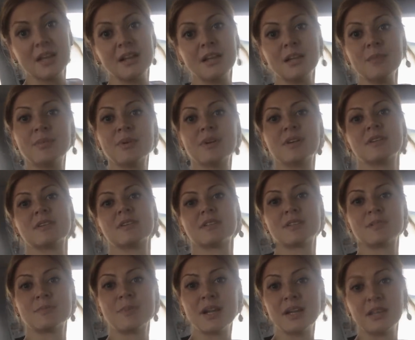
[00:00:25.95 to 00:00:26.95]
либо э,
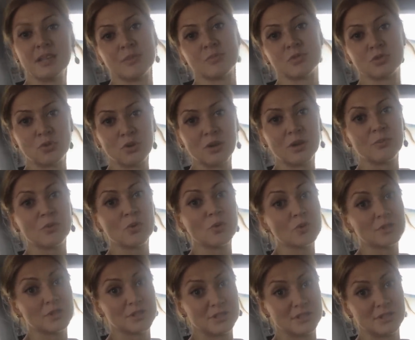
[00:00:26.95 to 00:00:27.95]
с маленьким сроком
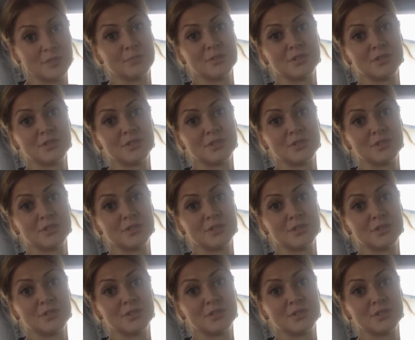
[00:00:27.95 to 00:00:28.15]
годности,